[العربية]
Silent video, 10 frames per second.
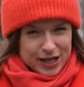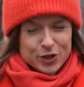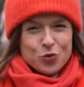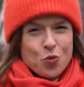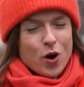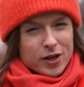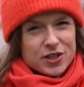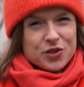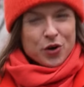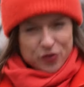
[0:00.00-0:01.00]
فإن
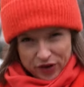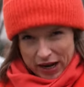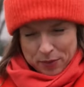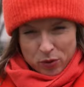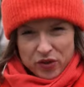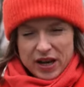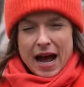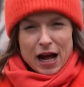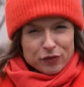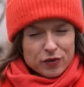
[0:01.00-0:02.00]
أكثر من نصف
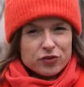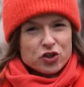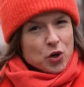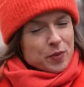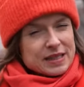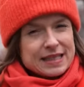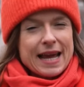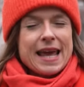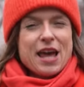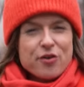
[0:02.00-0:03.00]
الألمان يكذبون
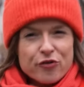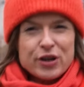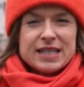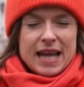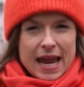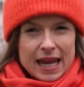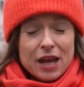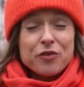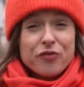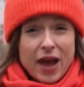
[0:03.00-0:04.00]
يوميا
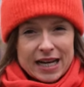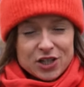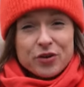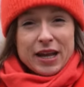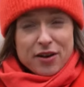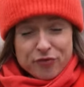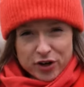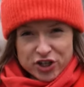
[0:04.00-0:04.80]
بمعدل يزيد عن